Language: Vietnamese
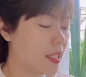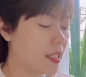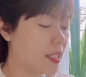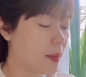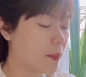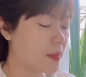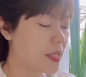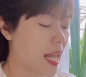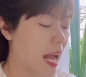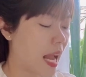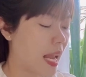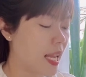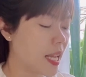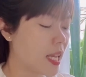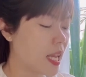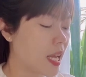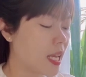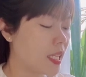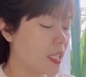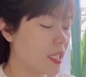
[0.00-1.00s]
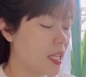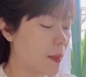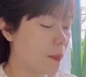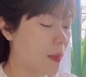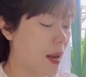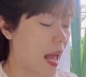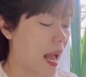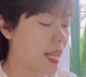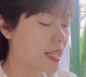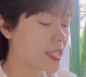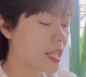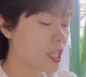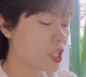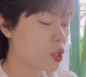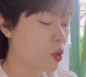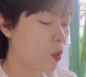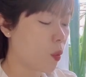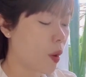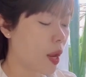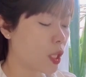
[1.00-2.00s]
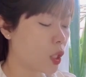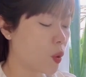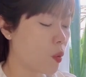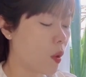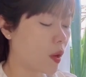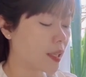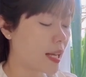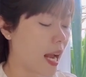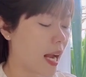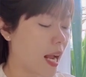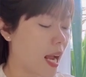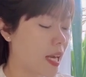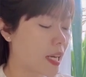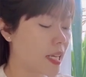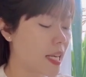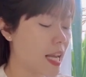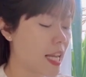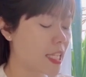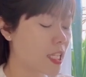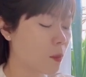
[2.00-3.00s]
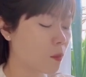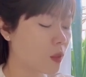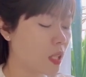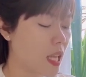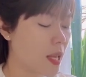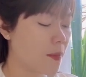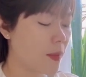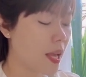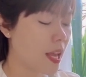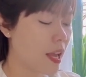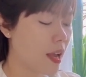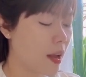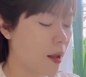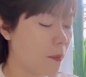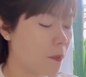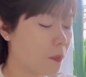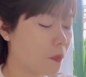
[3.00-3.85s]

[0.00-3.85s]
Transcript: chậm rãi nhập lại dãy số quen thuộc đã khắc ghi trong tim kia.